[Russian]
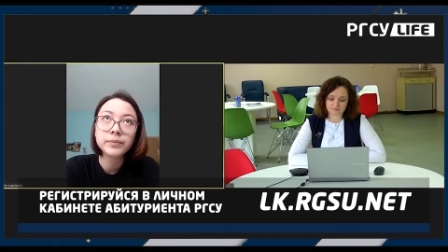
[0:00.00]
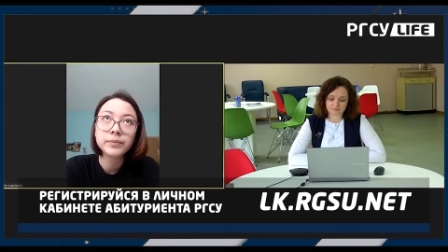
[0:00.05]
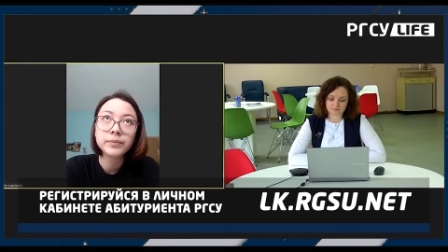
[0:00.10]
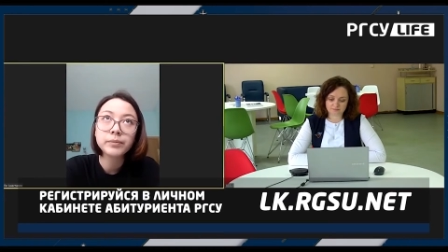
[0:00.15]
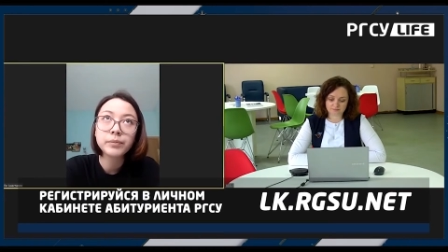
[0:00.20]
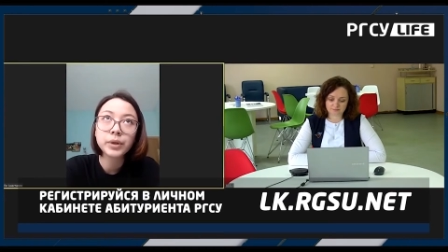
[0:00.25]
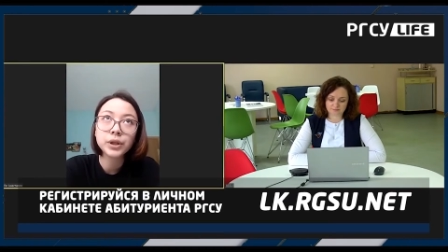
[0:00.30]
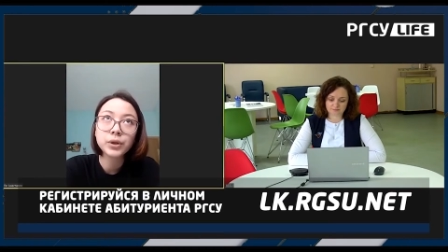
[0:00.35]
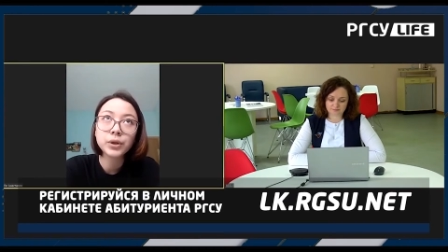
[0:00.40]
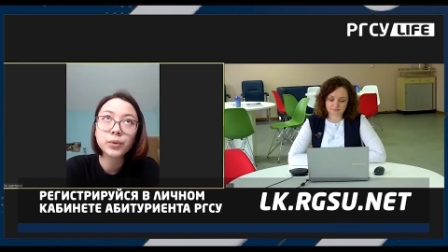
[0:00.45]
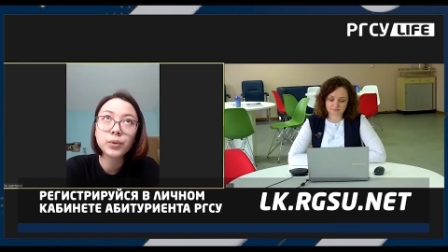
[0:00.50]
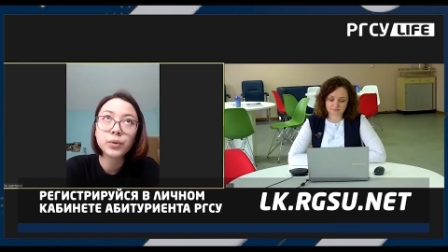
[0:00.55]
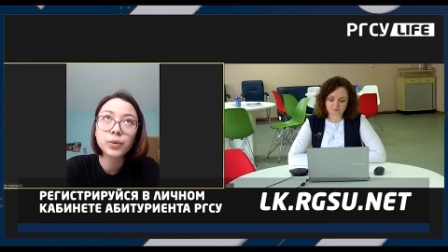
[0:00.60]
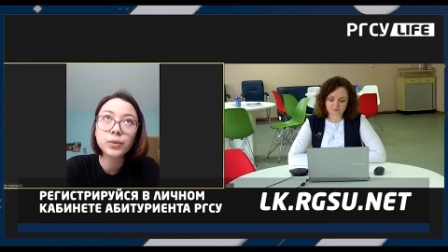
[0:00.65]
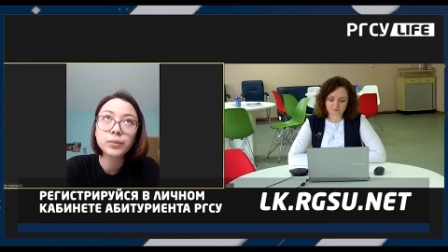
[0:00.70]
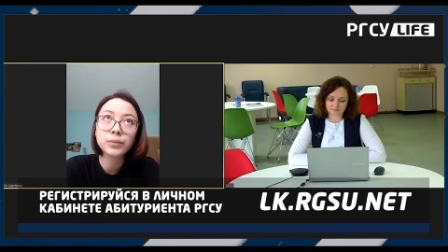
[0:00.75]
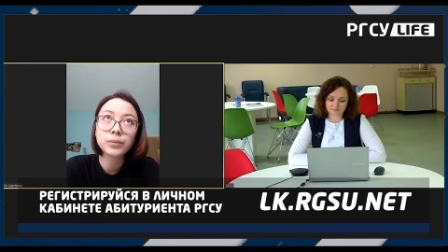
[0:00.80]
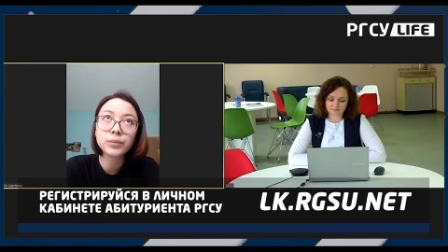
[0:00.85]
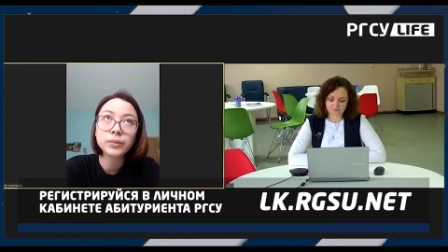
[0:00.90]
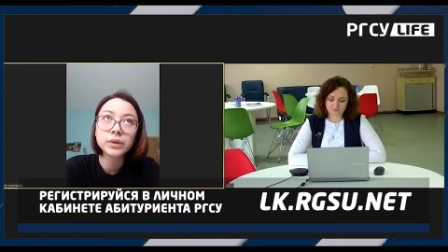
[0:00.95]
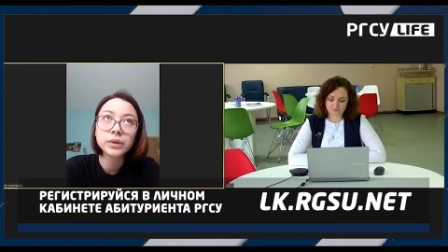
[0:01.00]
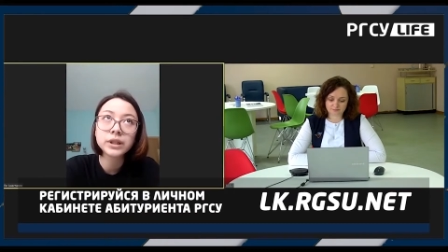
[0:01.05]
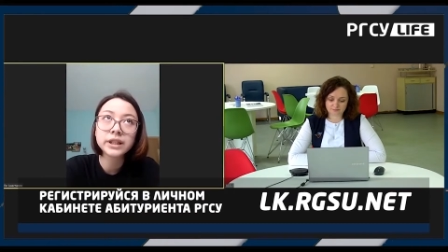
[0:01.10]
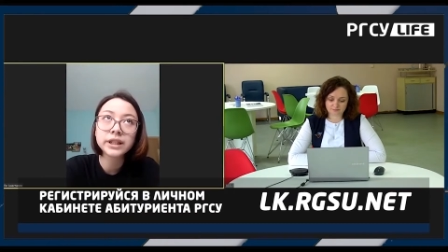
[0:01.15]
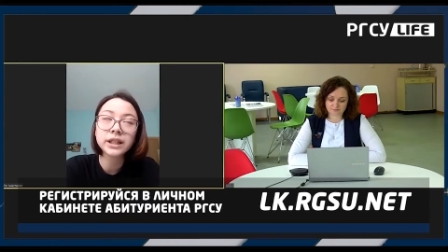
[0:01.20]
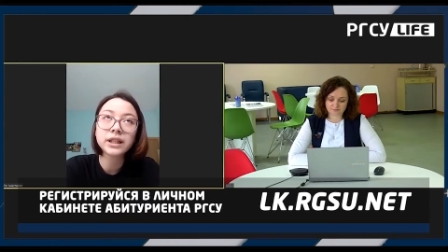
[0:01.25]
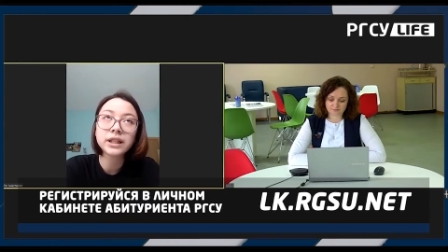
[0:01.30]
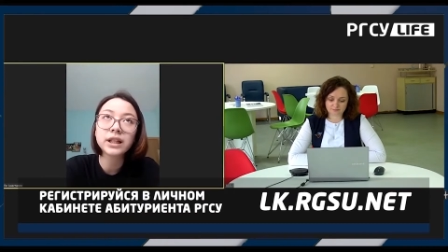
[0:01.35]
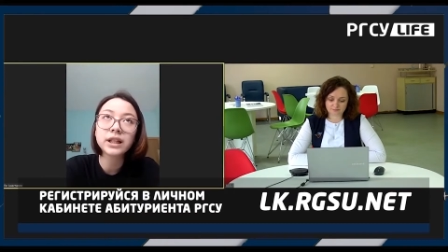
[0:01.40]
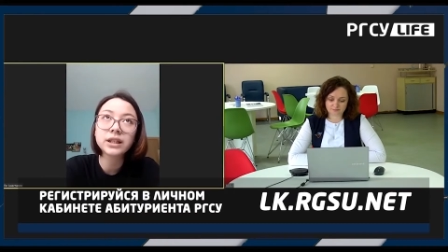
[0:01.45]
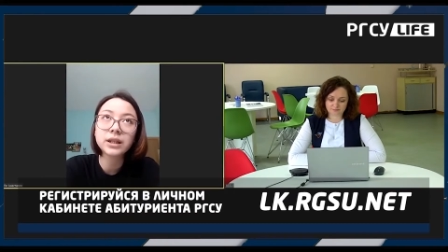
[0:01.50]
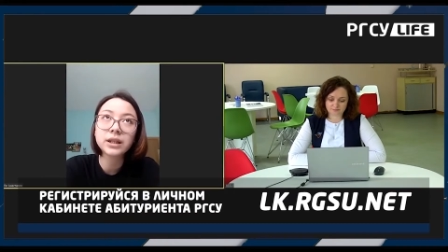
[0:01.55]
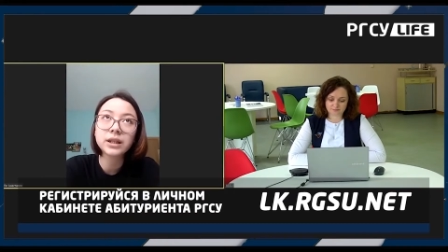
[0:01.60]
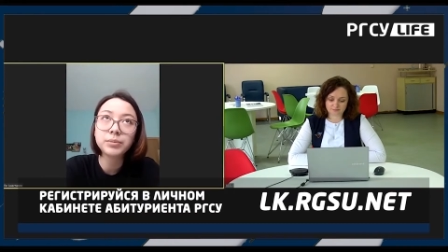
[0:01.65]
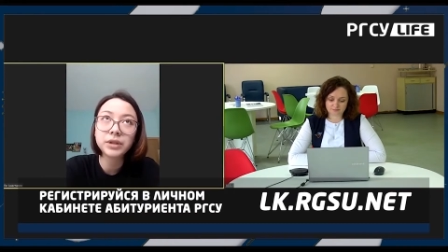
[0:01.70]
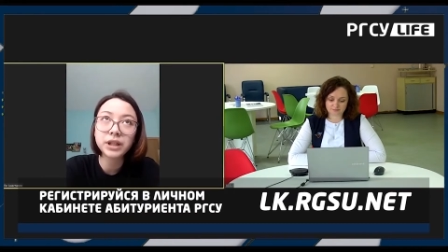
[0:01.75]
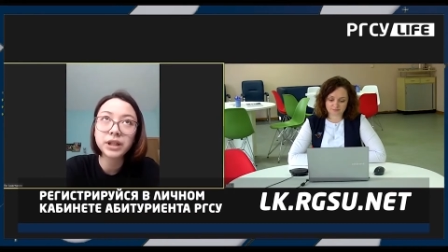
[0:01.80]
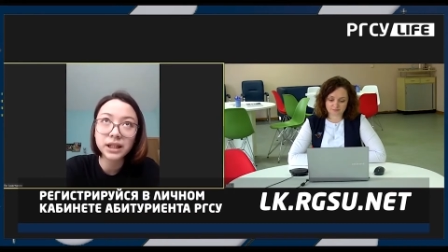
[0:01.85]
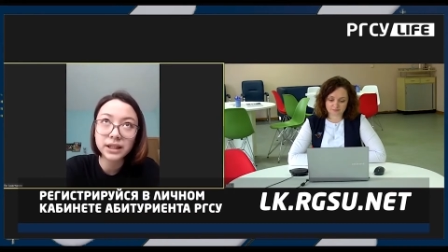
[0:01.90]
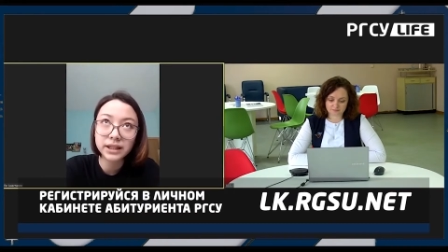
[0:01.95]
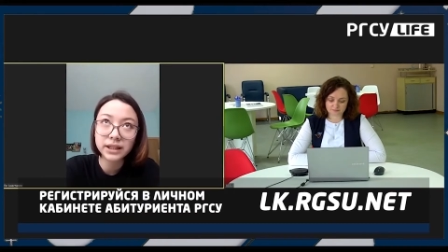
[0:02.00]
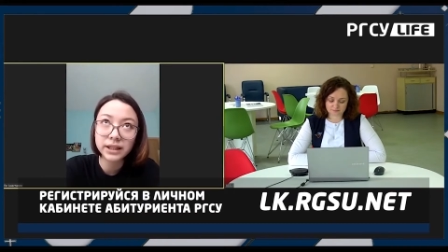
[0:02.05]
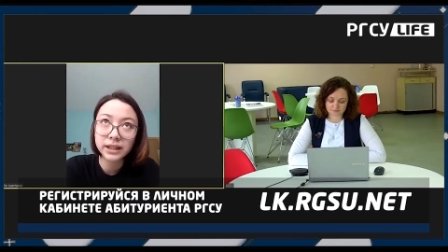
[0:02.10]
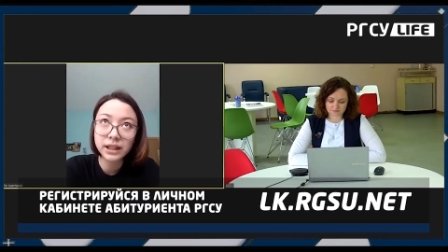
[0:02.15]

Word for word: потом центр адаптации